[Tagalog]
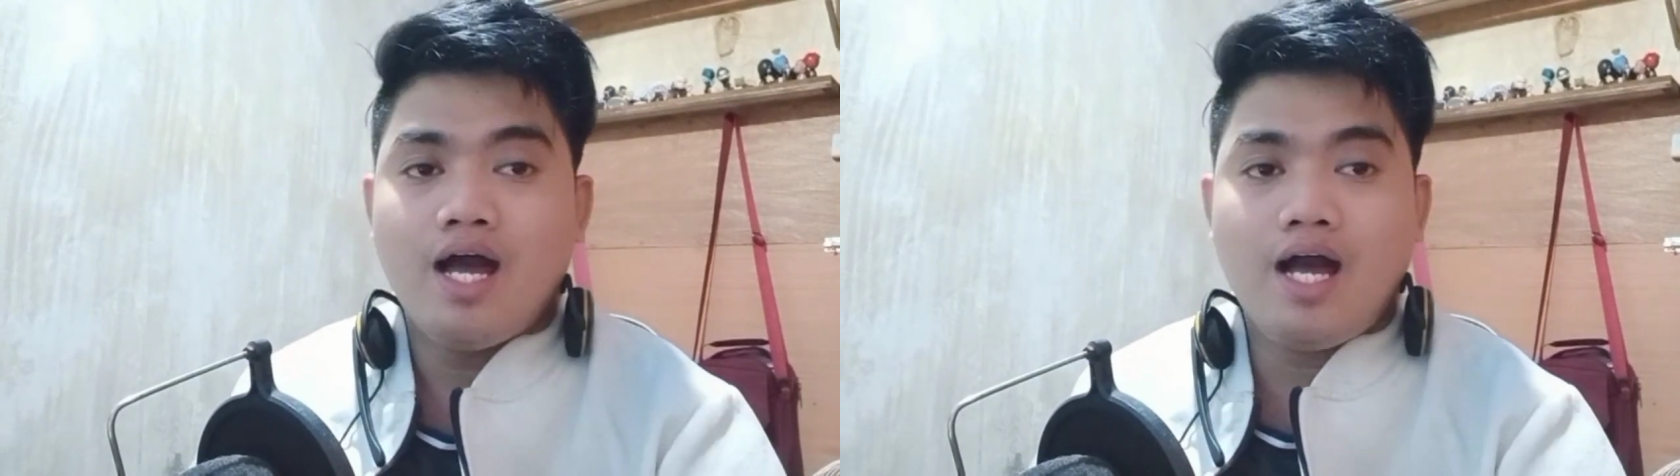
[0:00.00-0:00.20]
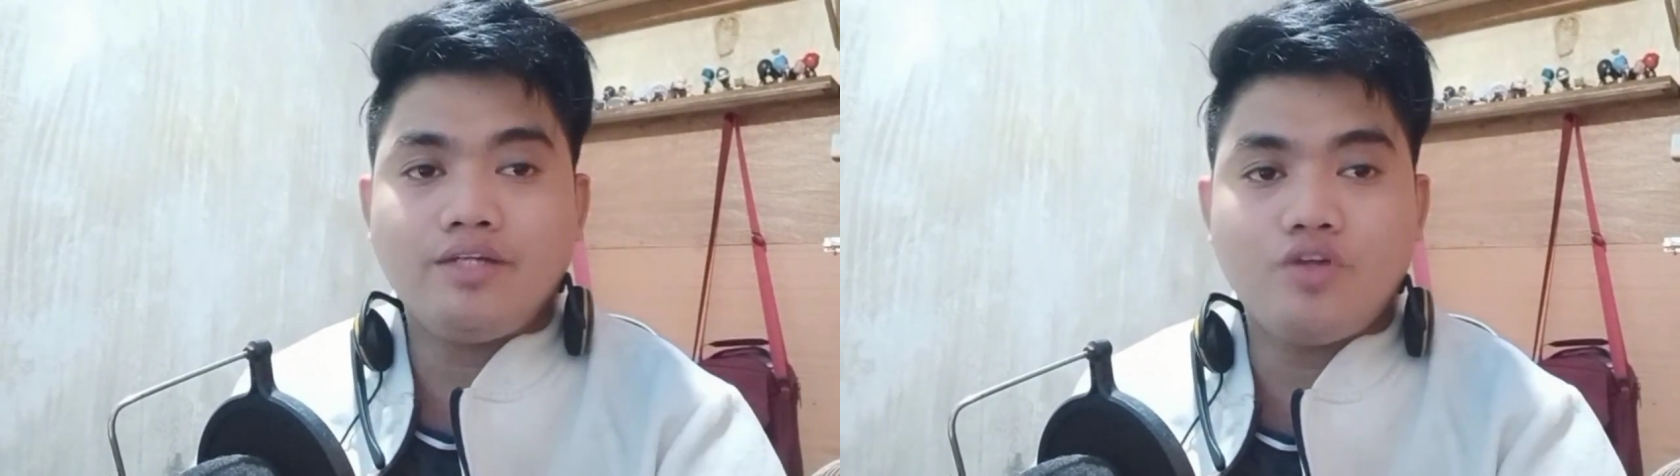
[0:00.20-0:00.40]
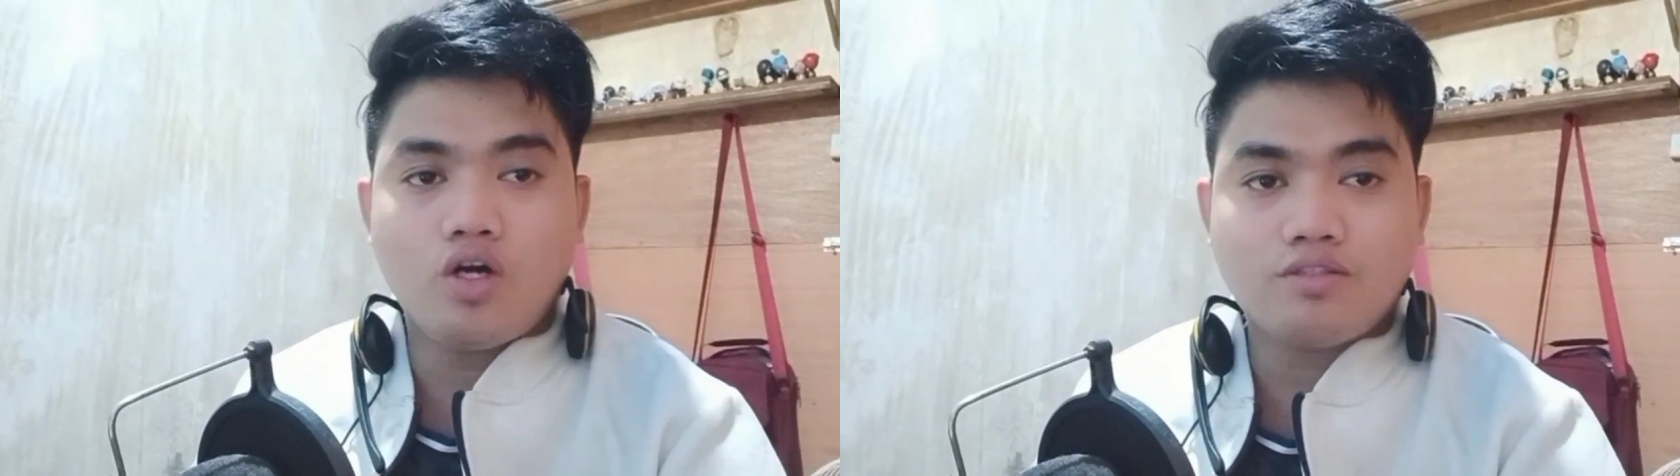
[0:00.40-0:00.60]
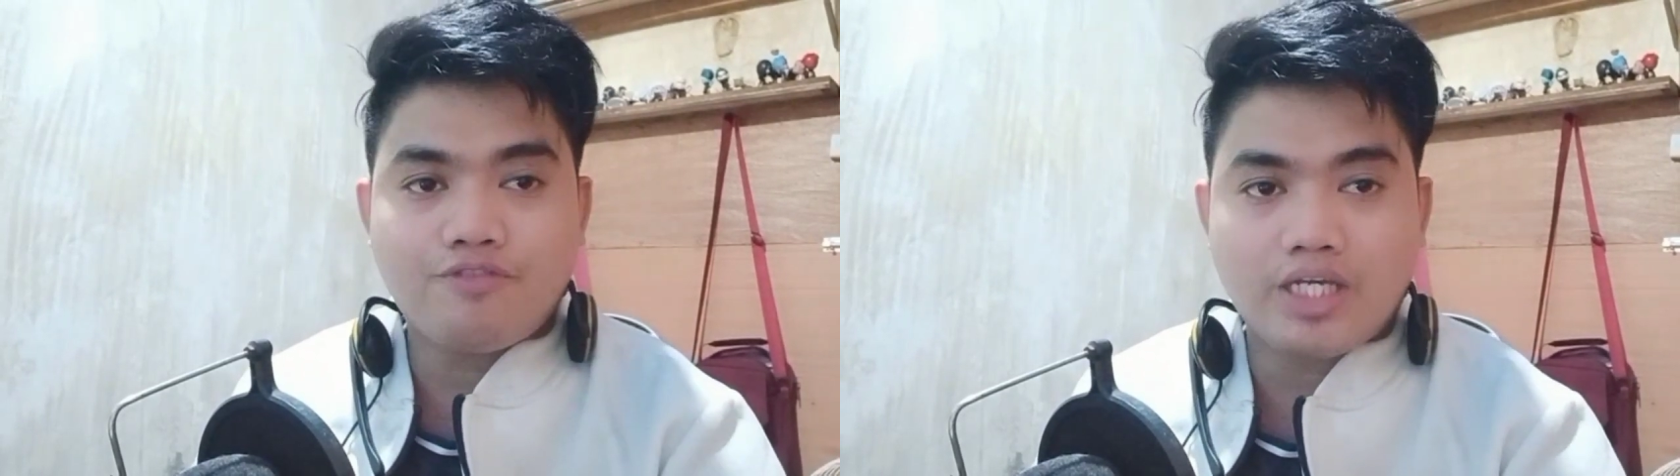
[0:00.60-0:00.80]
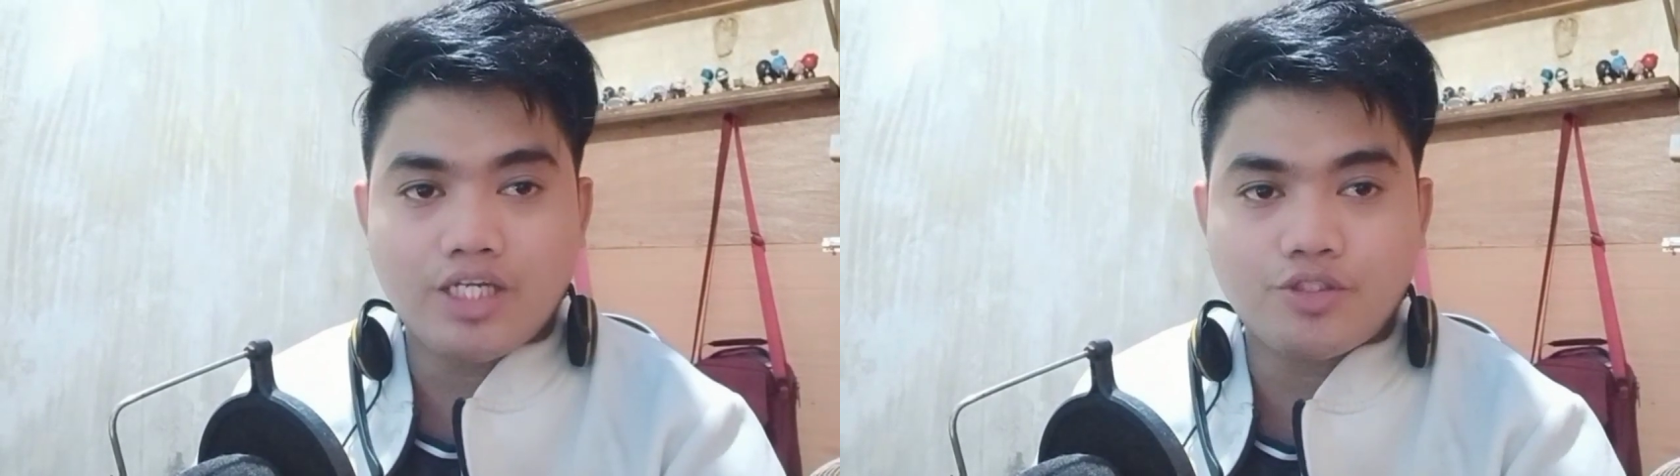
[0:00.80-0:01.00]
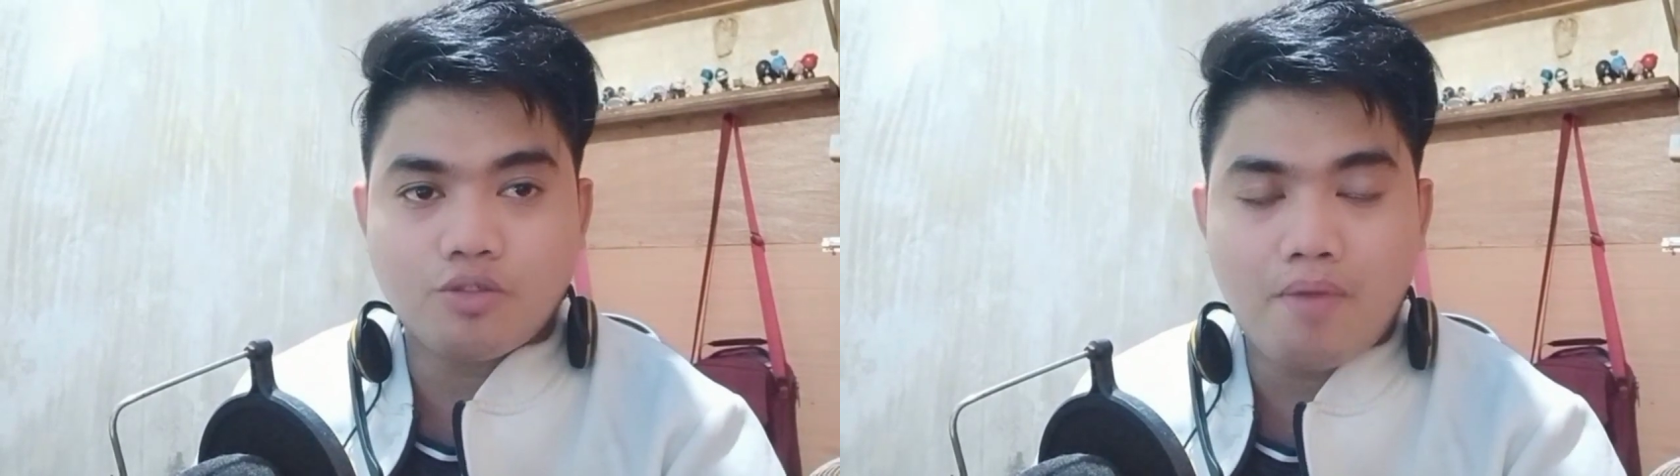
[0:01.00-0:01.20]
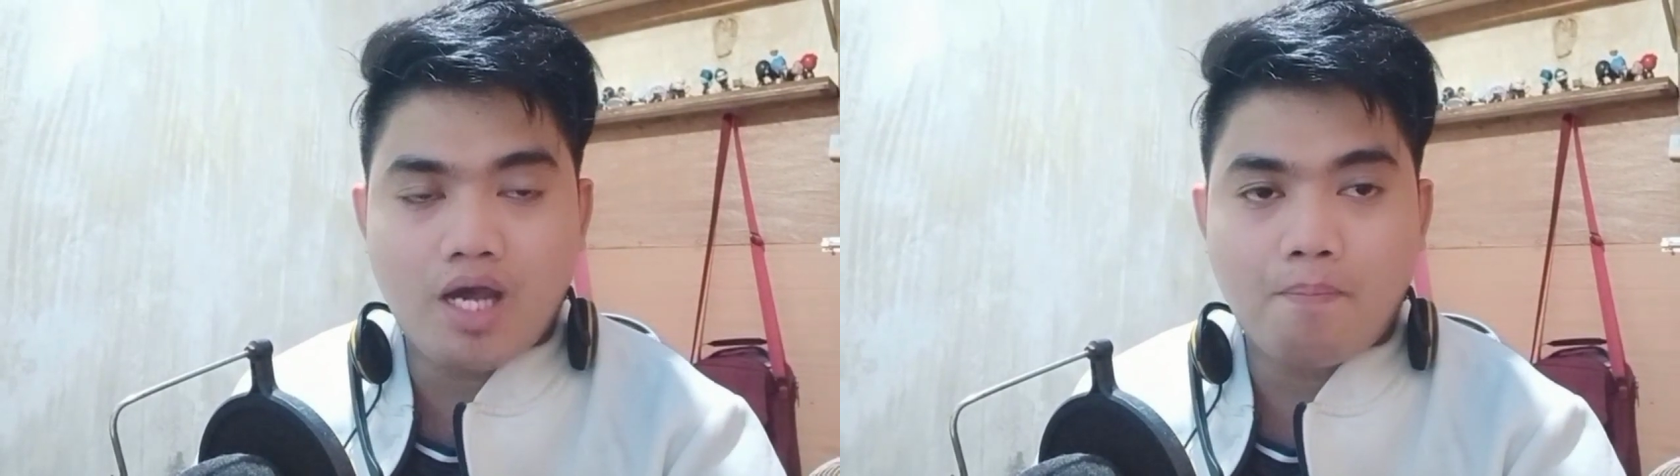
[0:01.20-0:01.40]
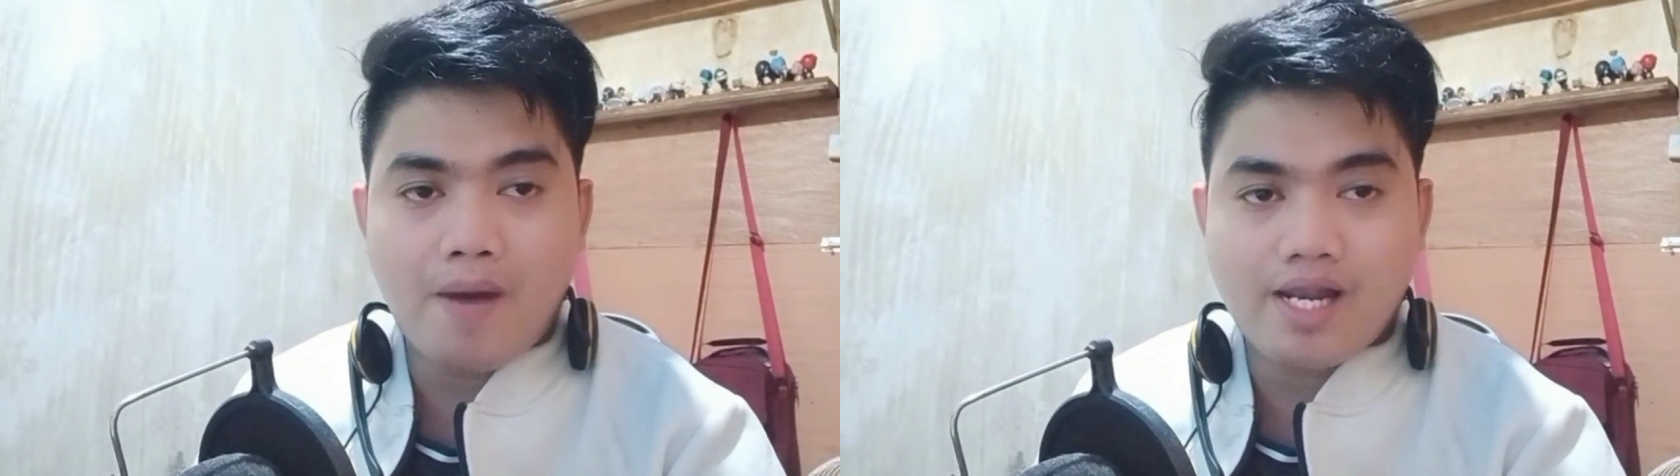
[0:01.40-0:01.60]
ang notification
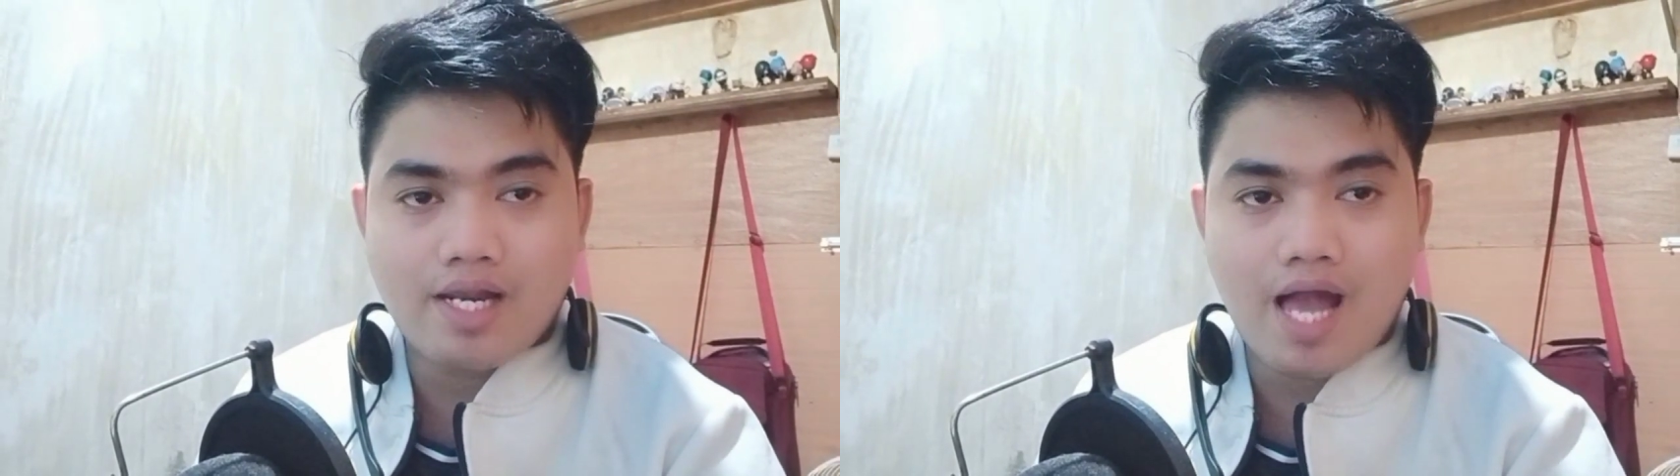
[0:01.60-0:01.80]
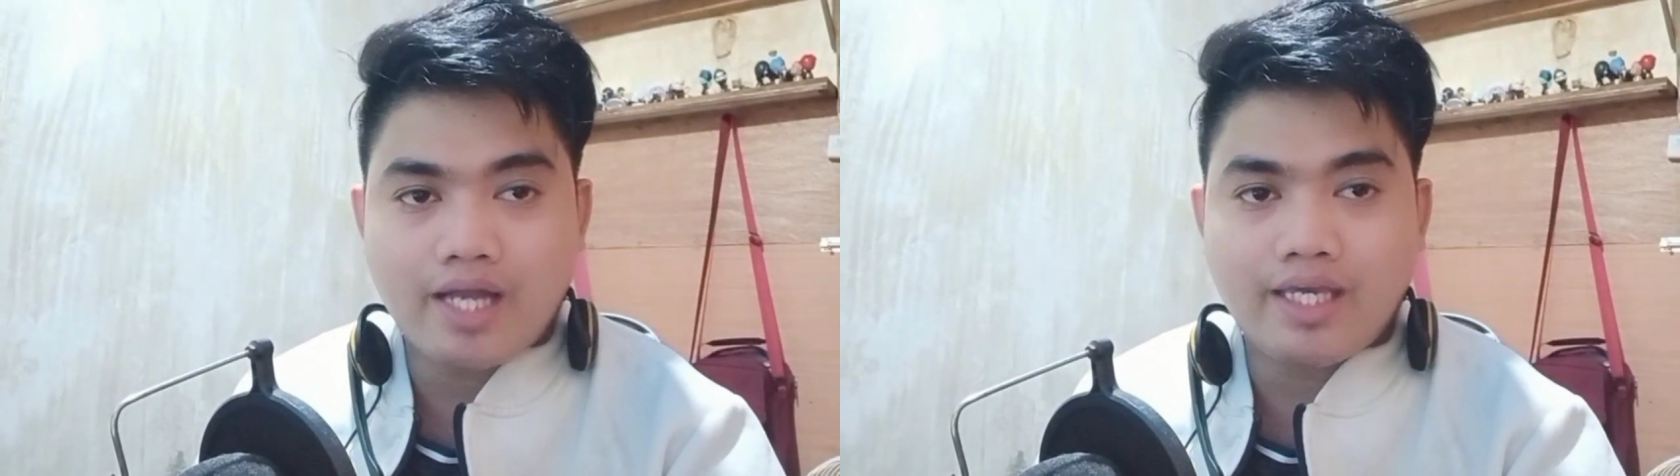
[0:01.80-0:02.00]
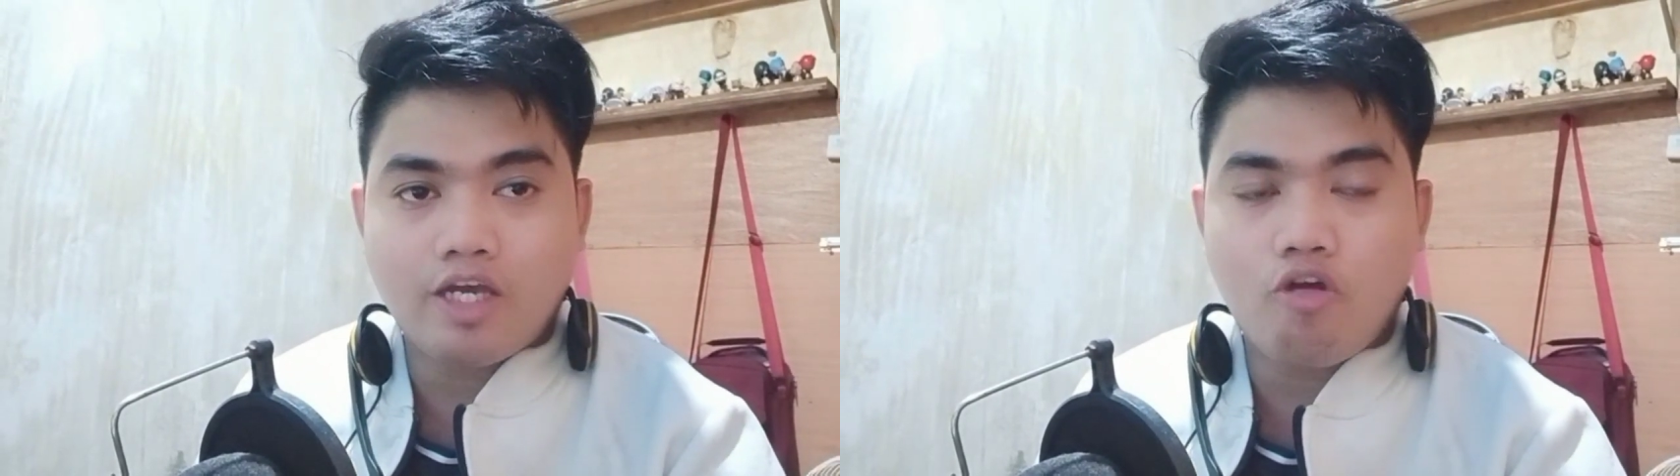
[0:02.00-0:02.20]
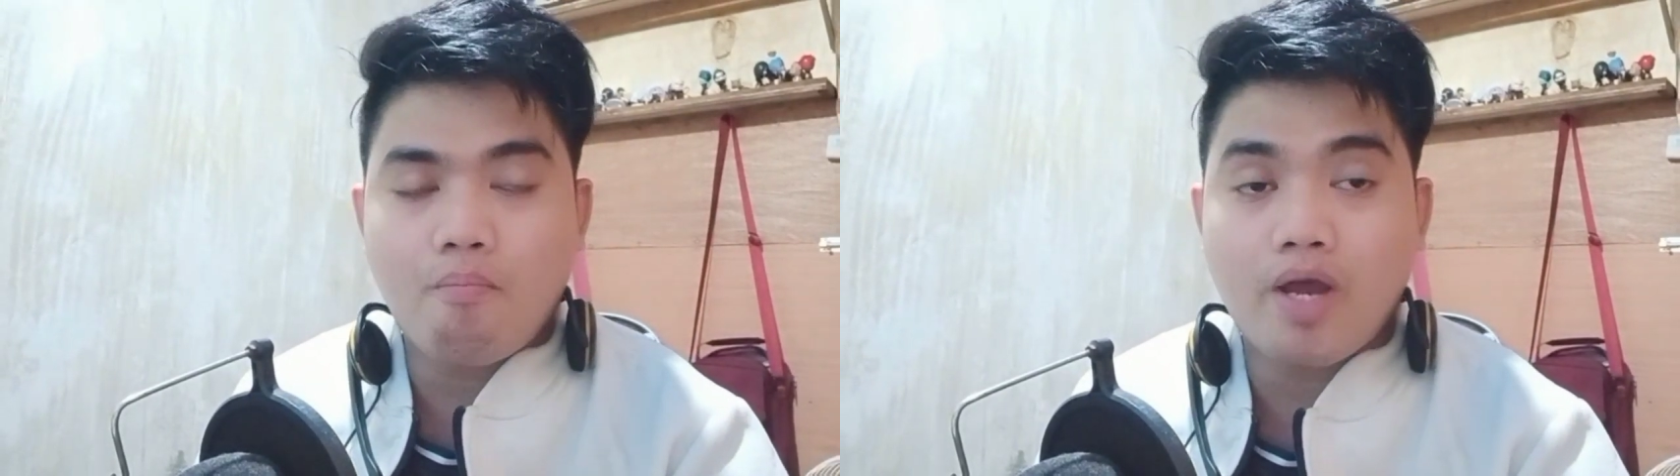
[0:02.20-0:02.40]
bell para lagi kayong